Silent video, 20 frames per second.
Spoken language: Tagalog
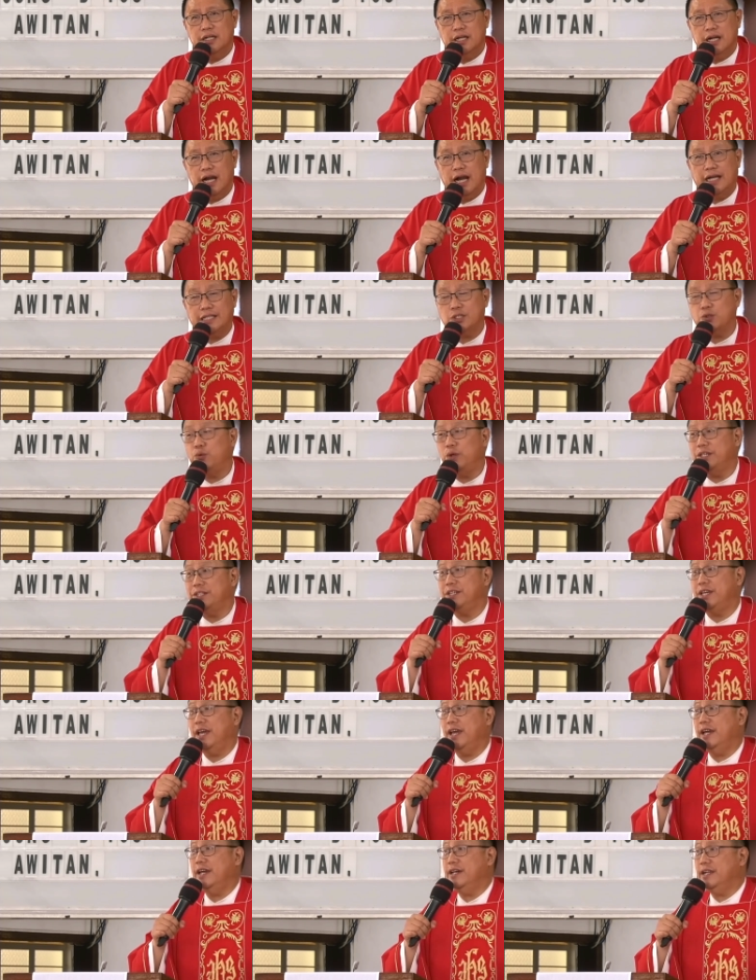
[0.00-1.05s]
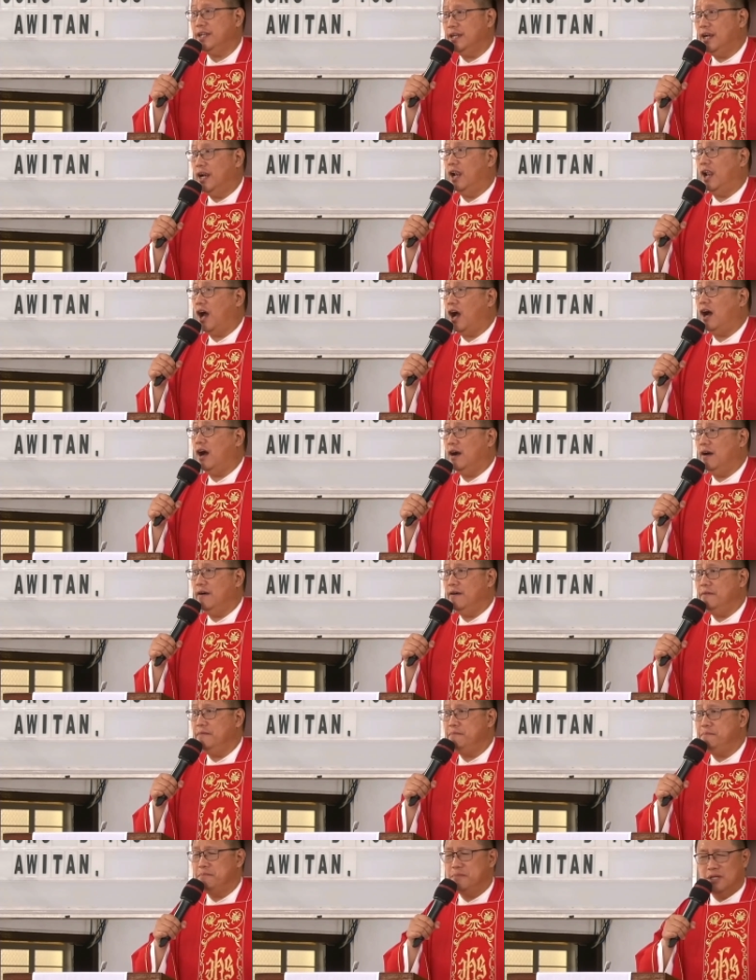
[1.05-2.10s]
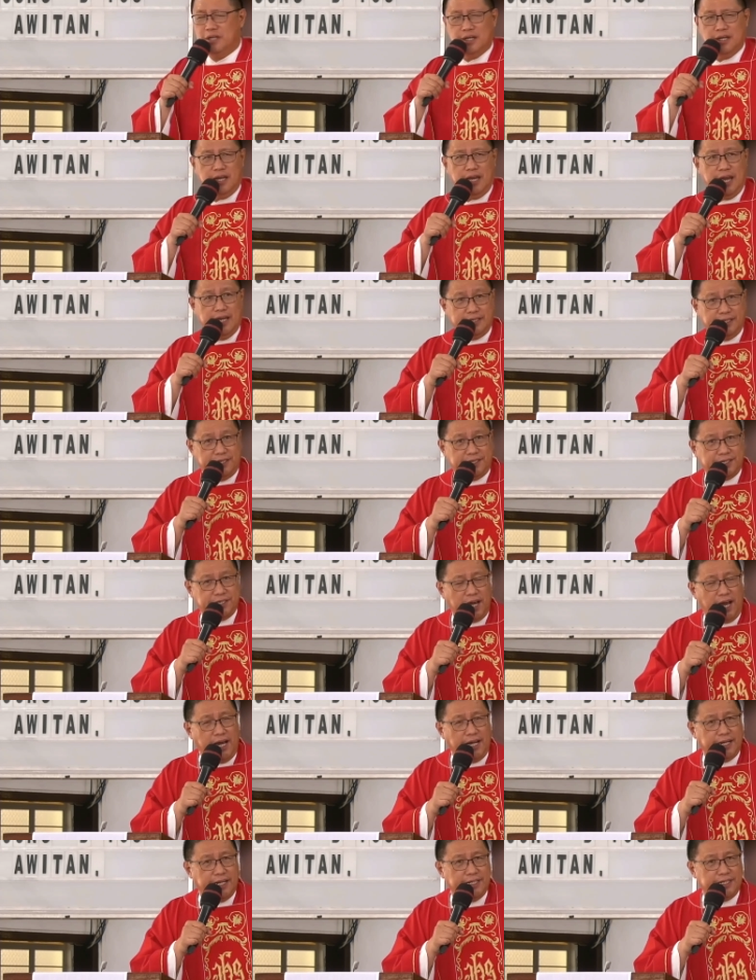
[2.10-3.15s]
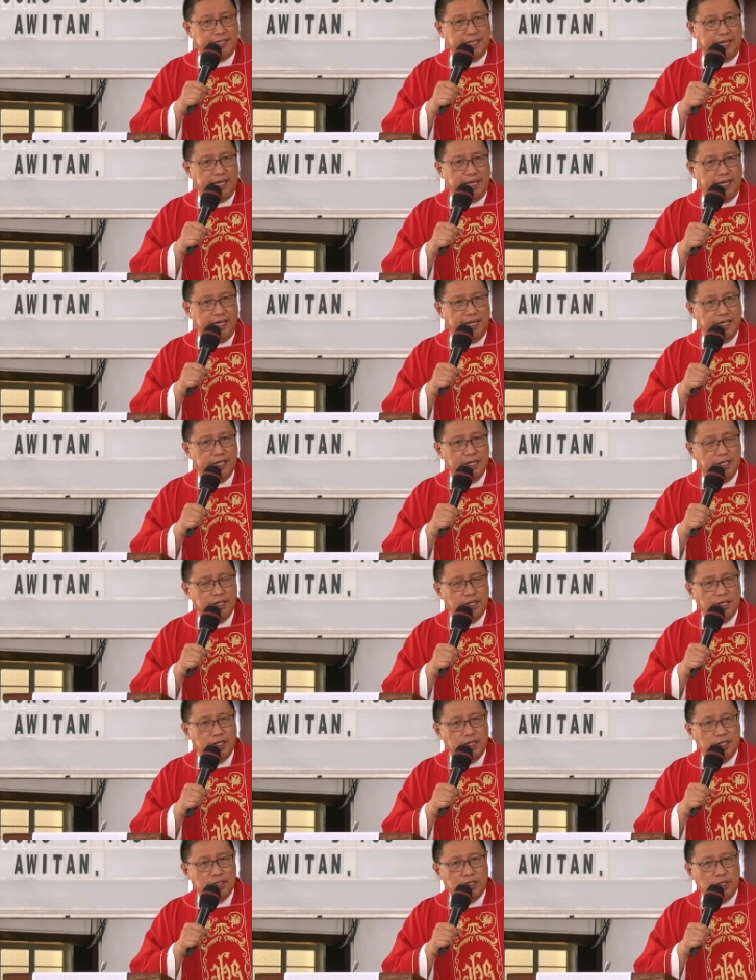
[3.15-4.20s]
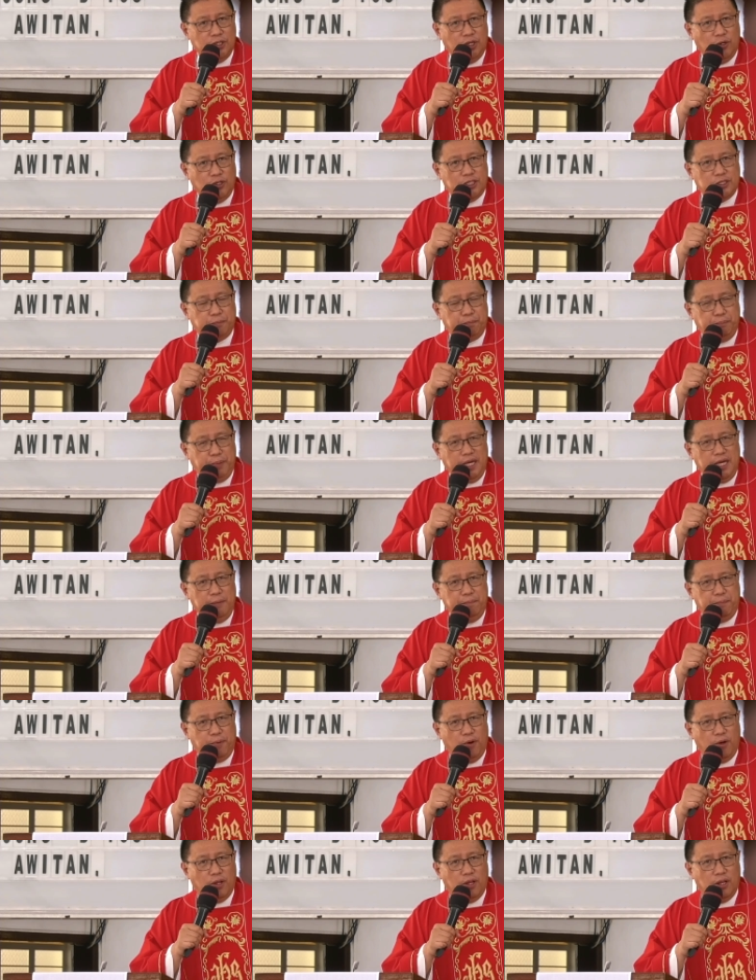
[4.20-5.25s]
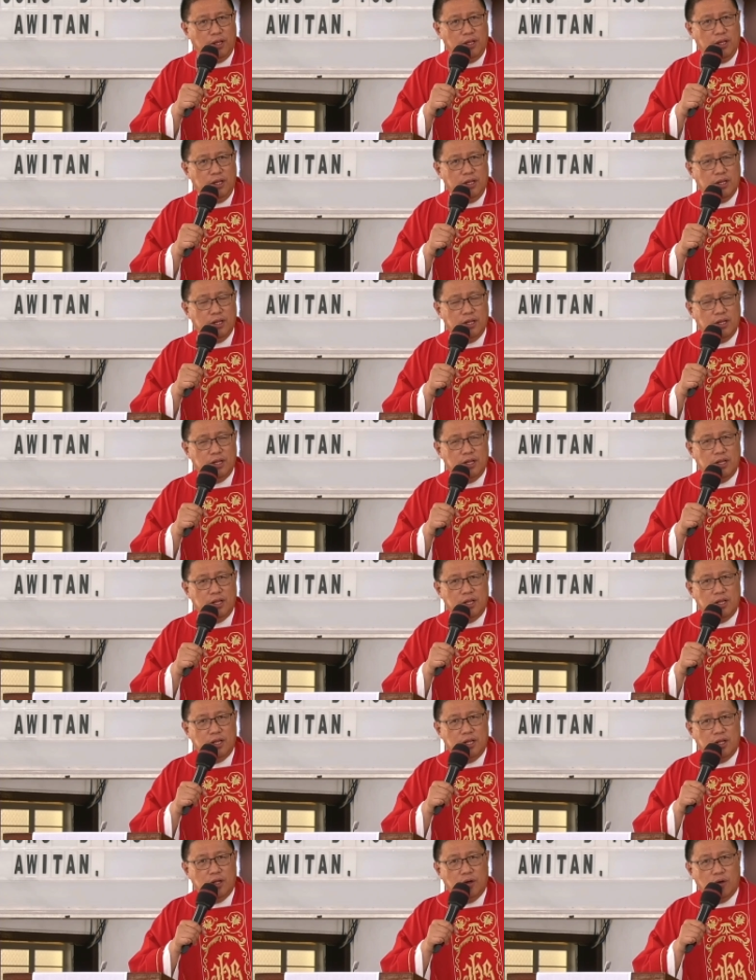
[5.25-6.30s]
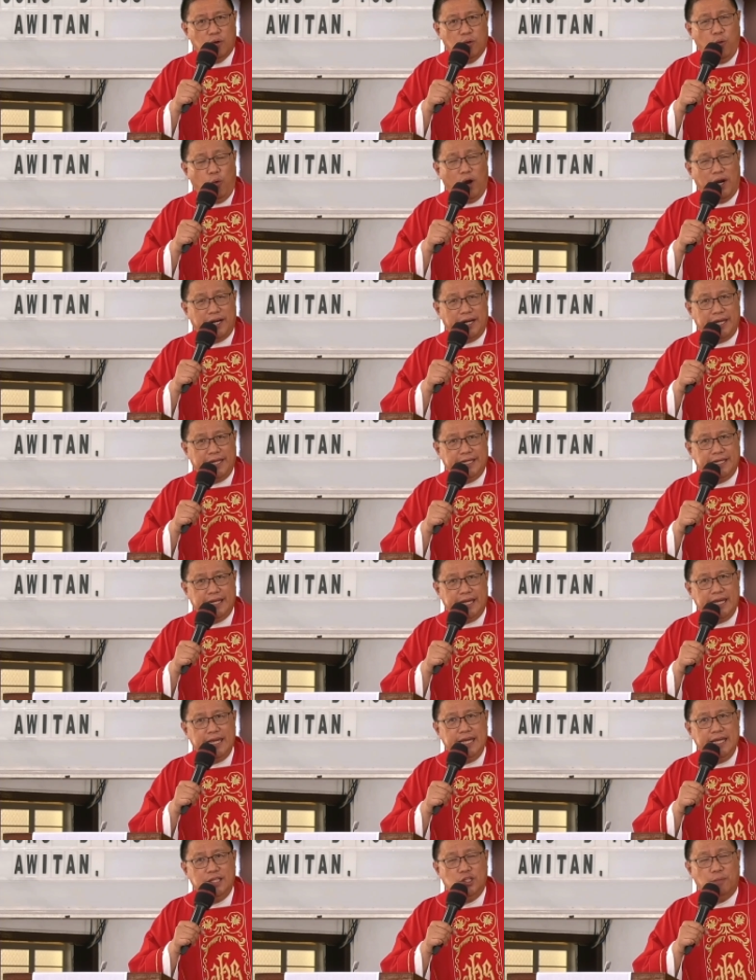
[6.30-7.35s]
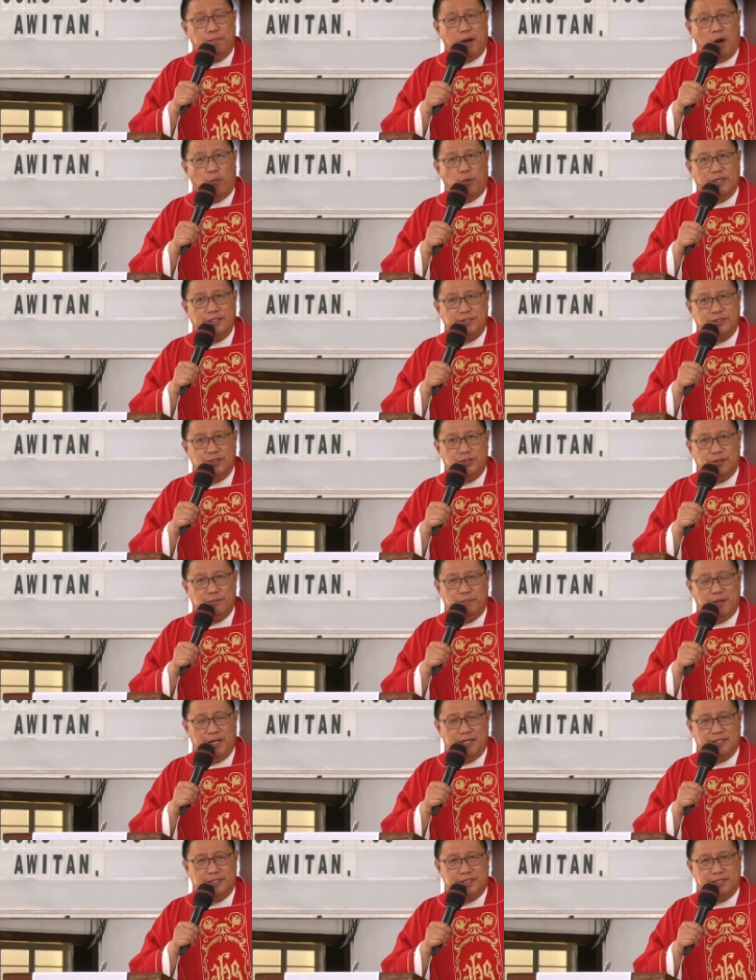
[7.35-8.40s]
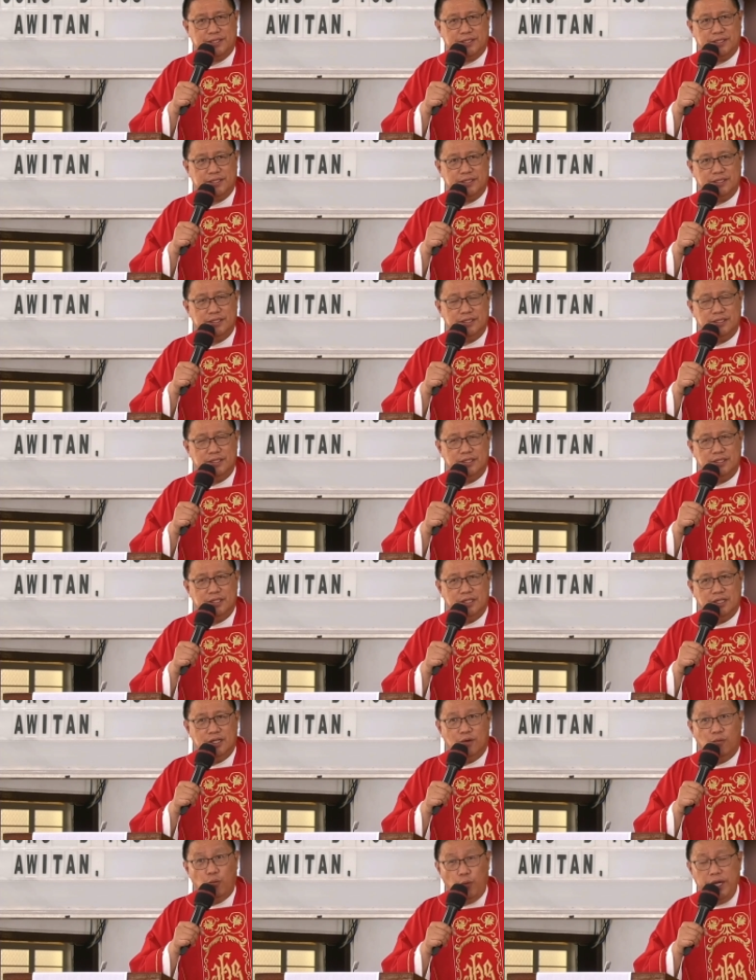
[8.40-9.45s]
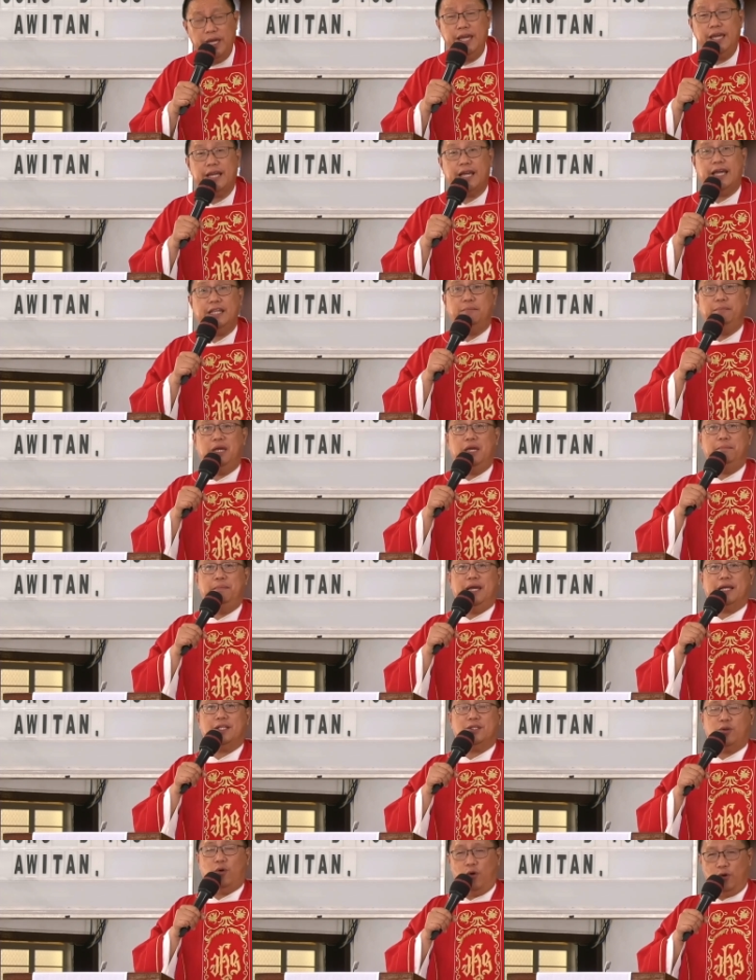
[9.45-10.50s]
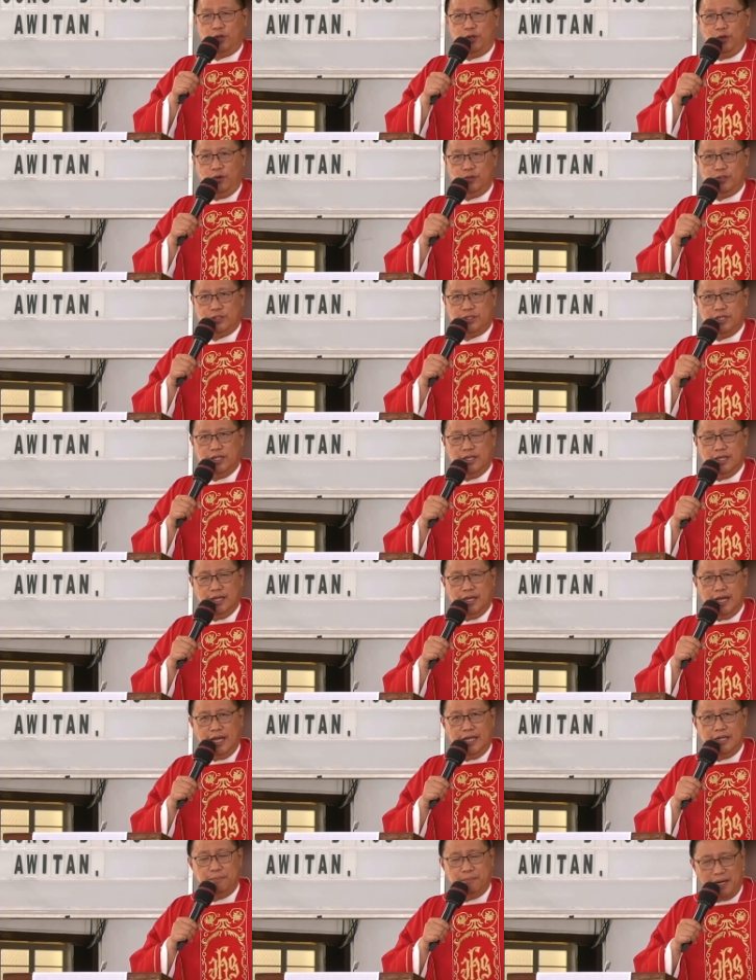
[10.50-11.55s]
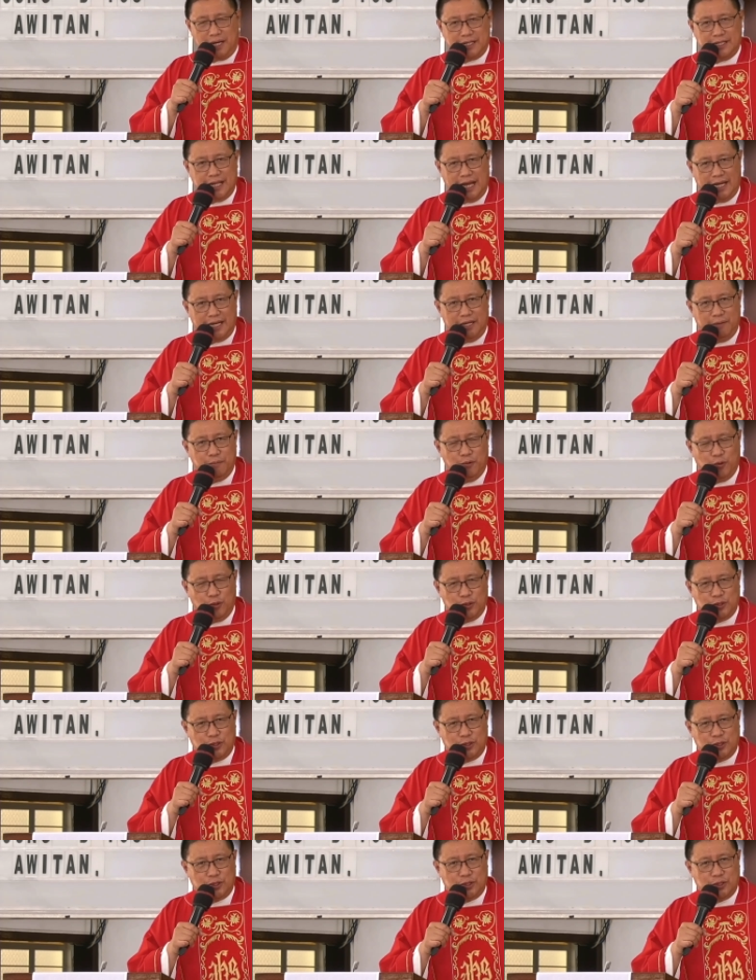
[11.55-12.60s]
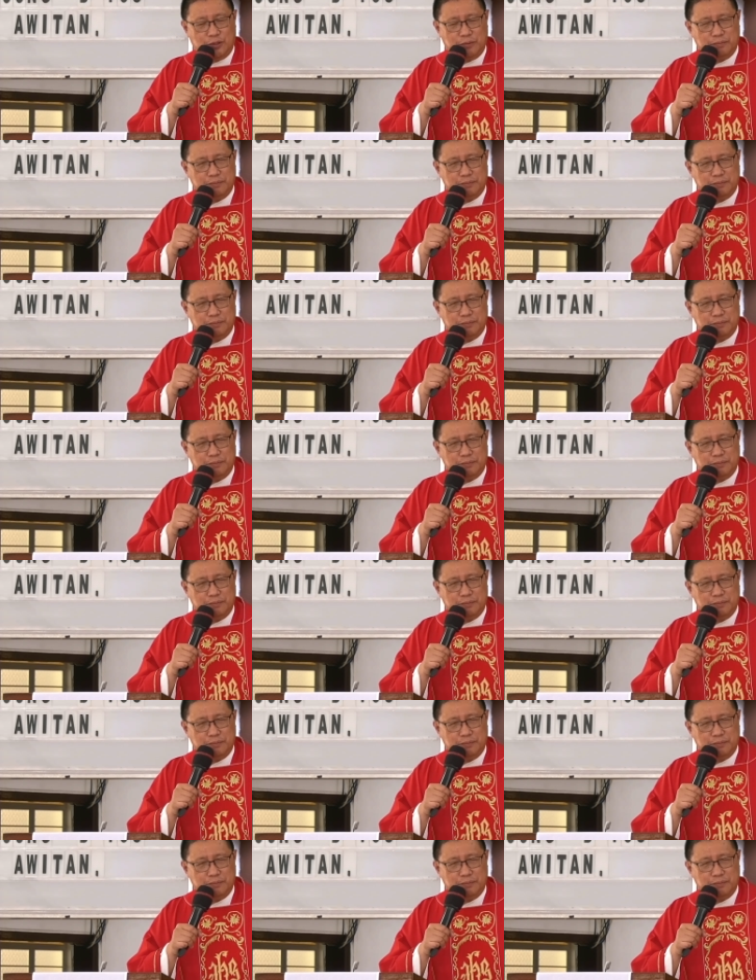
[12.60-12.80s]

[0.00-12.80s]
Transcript: as we share love and charity to those people who are in need of our service, we can be victorious and magnanimous.